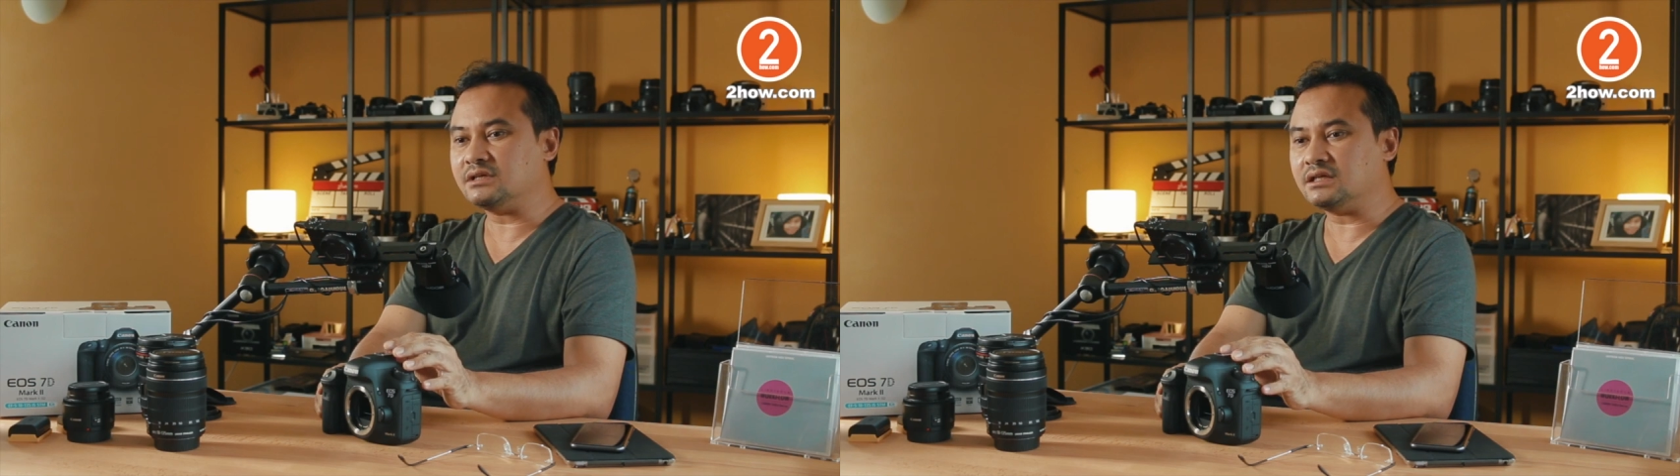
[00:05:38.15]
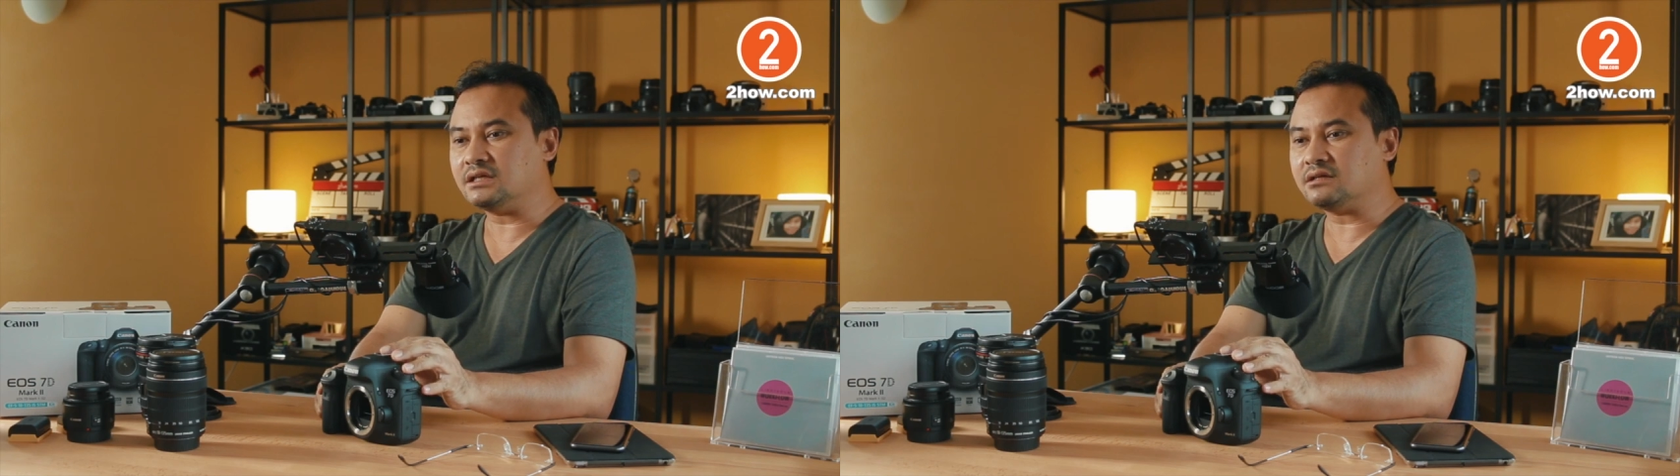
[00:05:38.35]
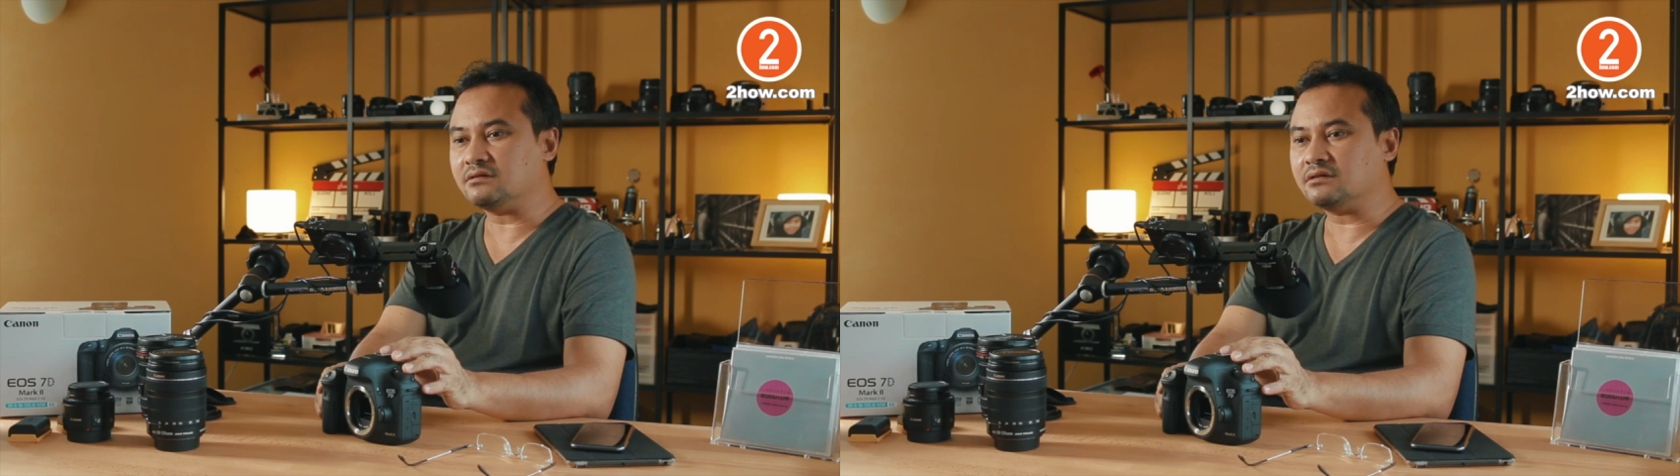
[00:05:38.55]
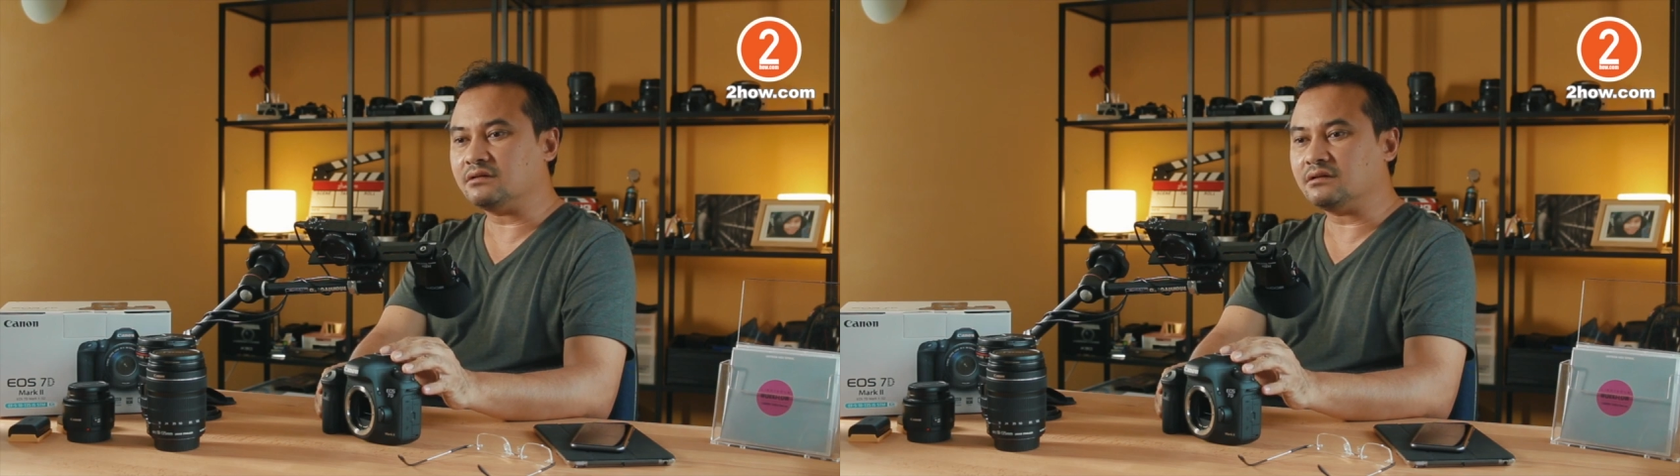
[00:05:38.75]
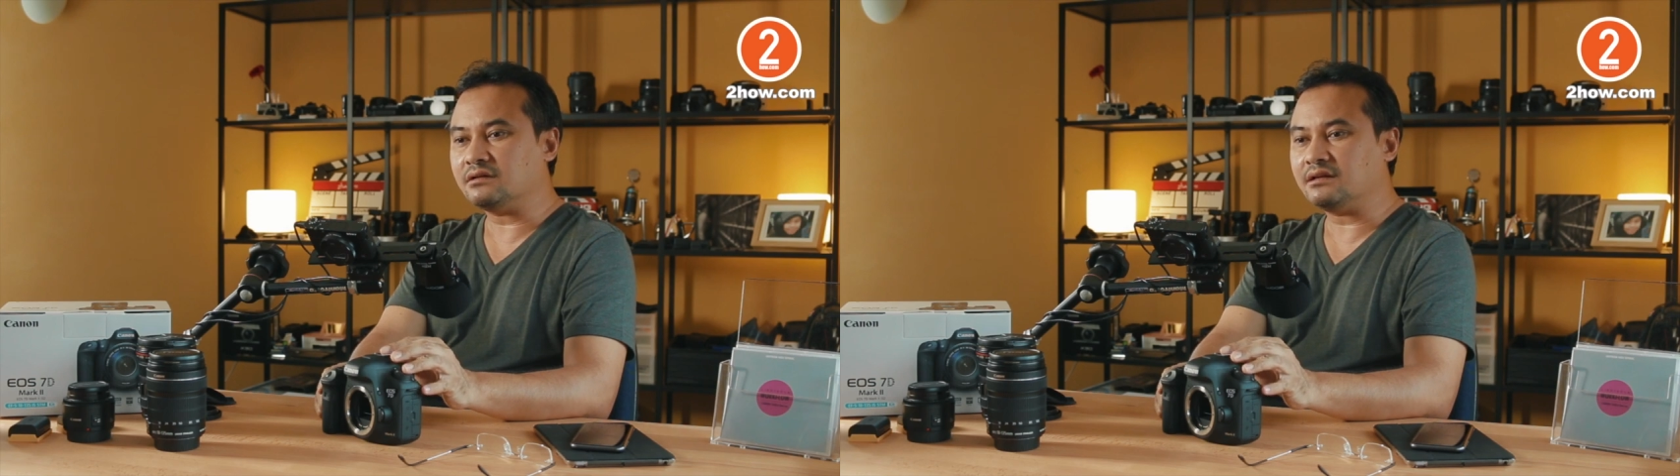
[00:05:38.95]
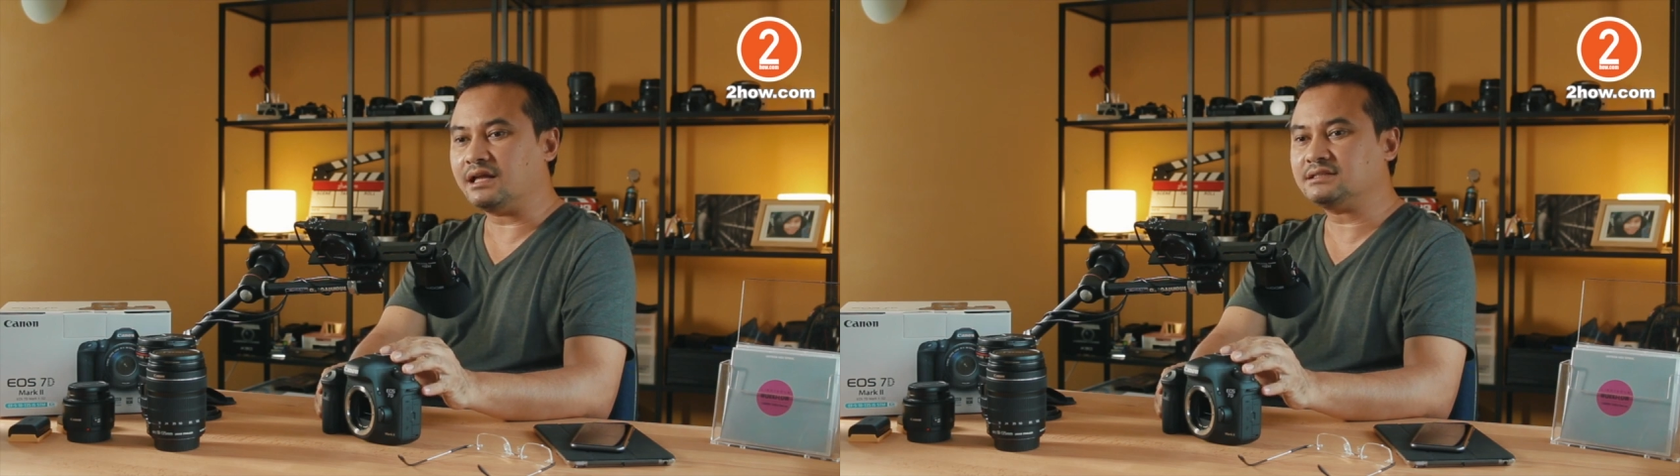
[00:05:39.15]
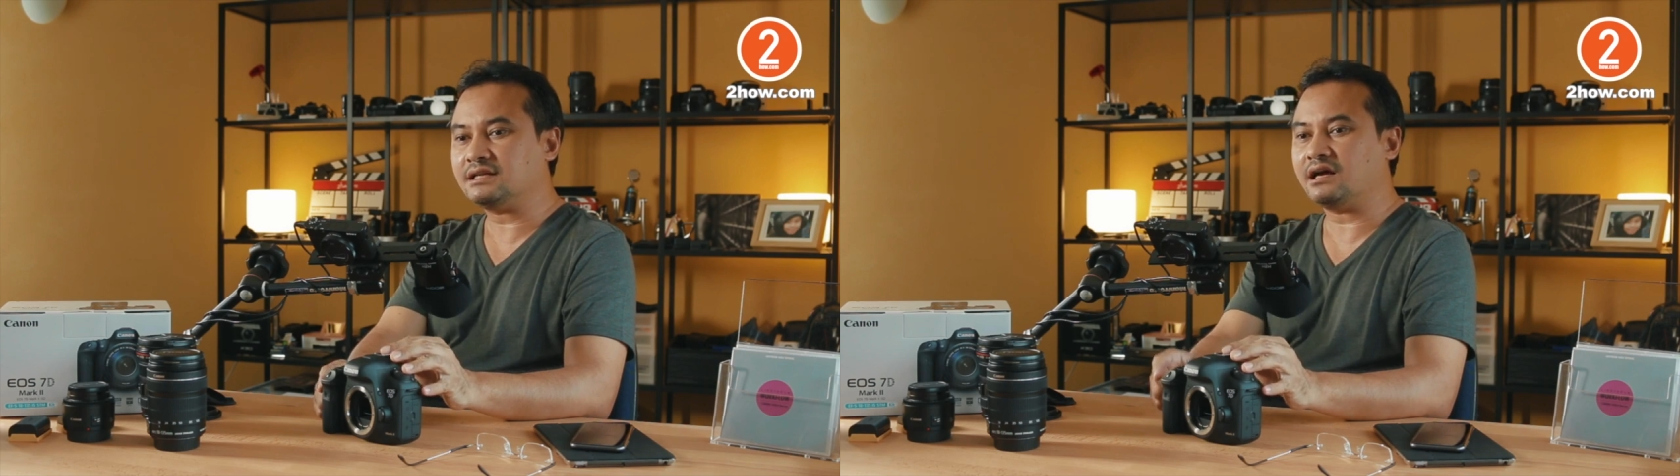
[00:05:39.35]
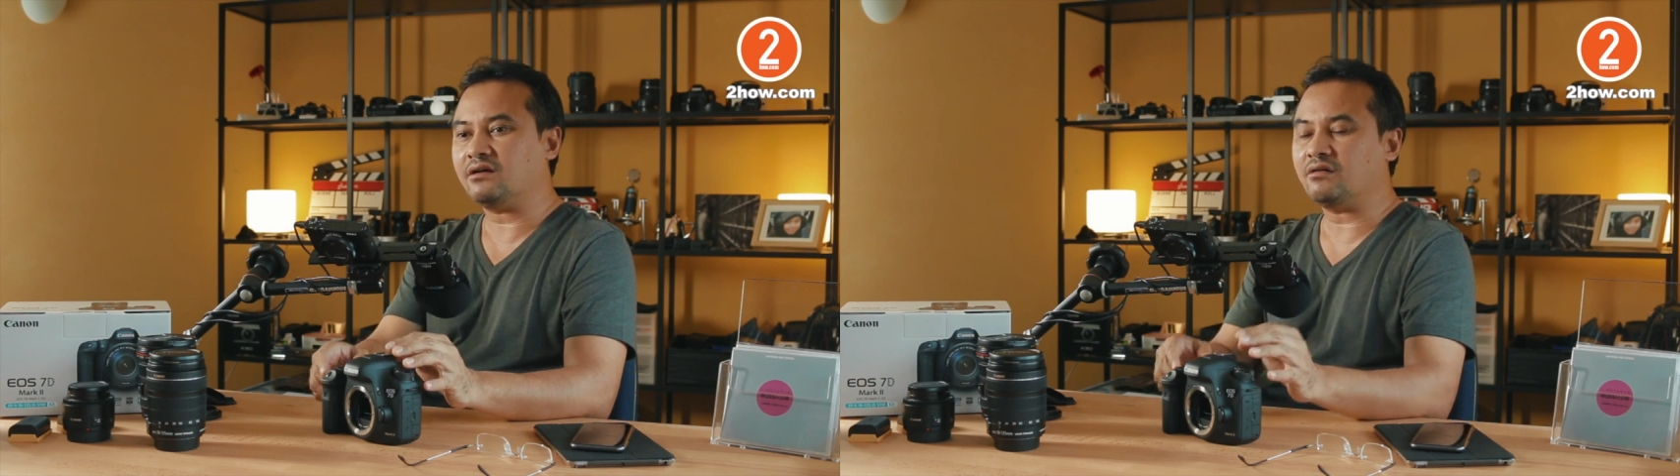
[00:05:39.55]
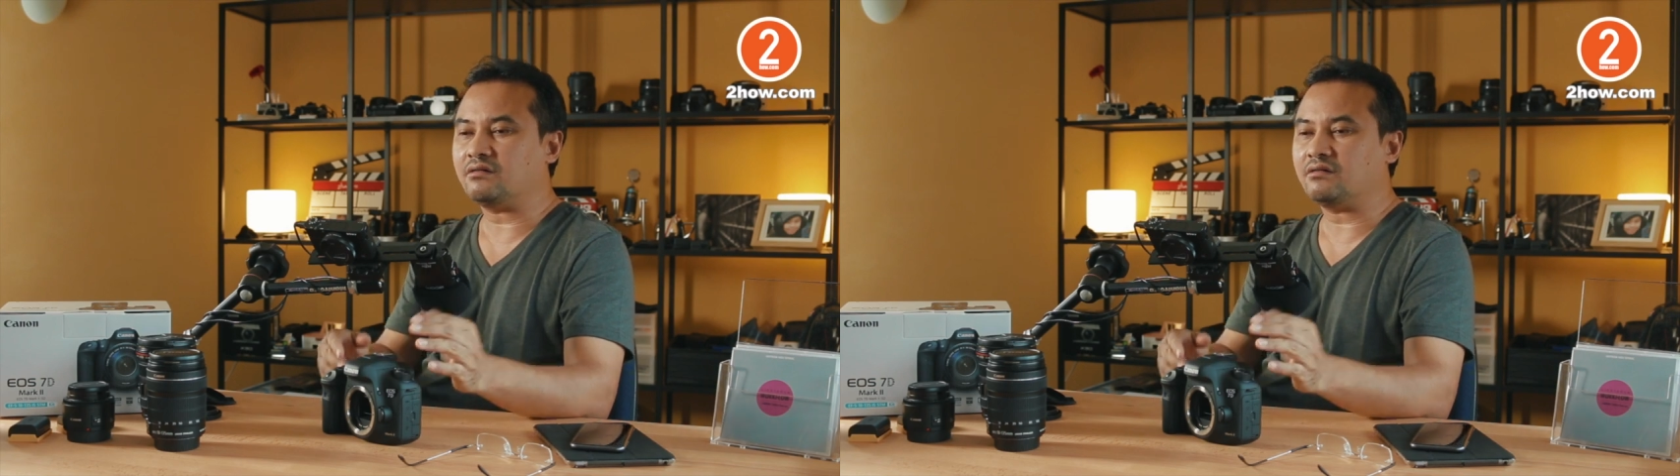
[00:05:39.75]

มีลักษณะข